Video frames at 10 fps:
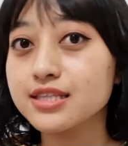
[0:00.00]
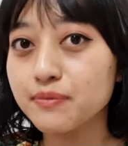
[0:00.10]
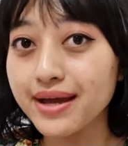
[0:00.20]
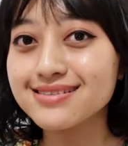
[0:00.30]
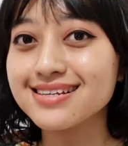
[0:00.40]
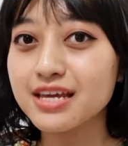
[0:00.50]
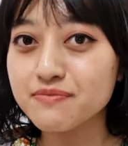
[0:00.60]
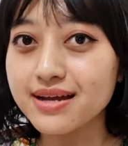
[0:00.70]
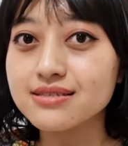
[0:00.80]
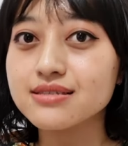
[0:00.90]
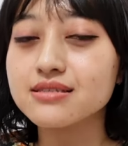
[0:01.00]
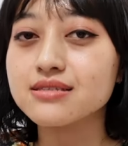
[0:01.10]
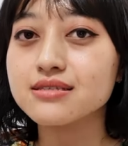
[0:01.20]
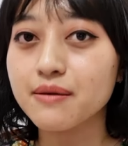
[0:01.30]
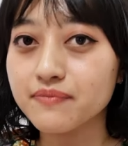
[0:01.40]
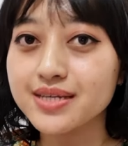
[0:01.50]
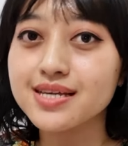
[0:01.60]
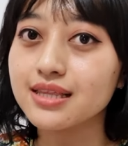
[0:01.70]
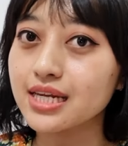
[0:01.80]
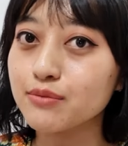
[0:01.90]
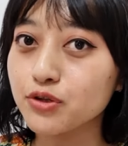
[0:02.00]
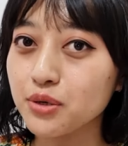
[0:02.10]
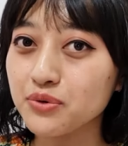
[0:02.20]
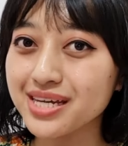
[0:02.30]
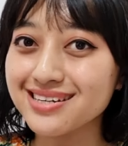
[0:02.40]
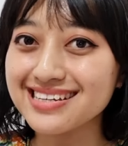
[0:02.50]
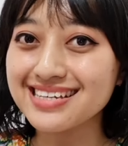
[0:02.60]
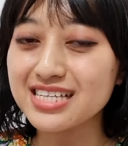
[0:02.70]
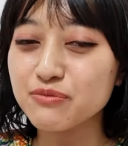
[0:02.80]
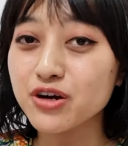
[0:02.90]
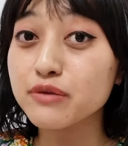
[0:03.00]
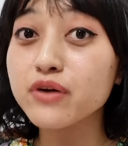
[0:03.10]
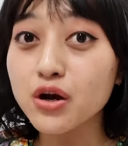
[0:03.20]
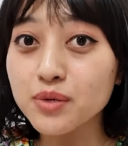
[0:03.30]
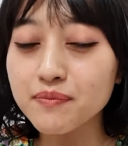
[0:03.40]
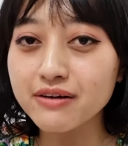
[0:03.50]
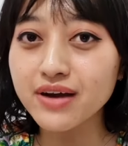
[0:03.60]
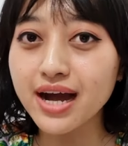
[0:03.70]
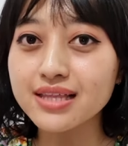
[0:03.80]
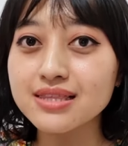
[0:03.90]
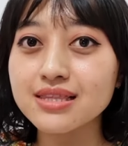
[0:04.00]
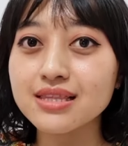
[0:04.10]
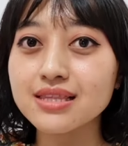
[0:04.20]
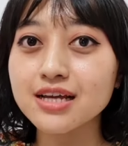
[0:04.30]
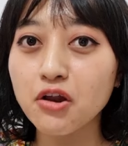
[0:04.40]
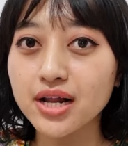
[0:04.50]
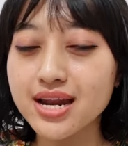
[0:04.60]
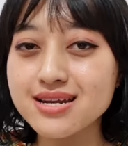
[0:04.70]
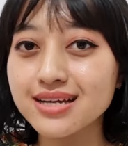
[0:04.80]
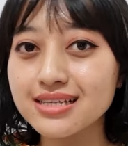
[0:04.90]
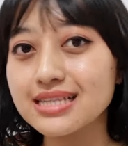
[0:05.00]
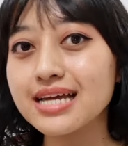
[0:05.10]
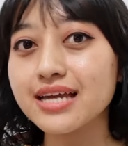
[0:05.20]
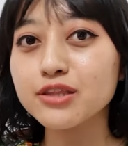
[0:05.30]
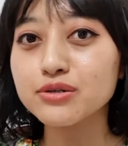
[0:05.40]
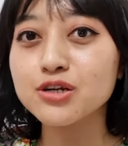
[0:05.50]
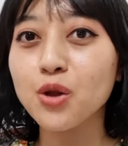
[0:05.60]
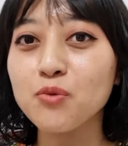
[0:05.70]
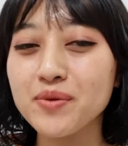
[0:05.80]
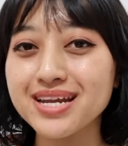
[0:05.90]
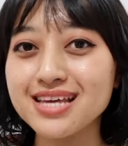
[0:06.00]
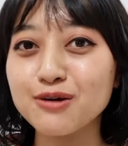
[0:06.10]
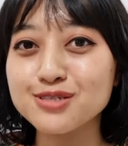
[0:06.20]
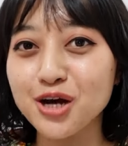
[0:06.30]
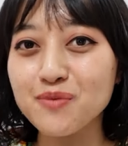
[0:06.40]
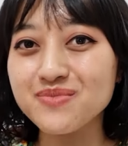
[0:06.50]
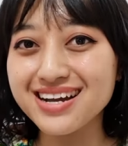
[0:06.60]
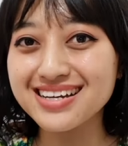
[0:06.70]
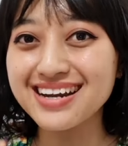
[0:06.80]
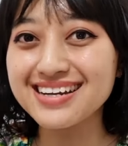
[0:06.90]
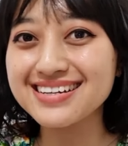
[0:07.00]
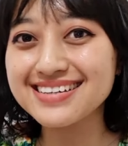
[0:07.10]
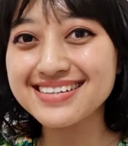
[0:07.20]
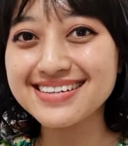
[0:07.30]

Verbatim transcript: the best clay mask sampai saat ini menurut aku ini. Semoga review aku bermanfaat. Kalau kalian ada yang ingin tanyain terus di kolom komen nanti aku jawab. Bye, Rek.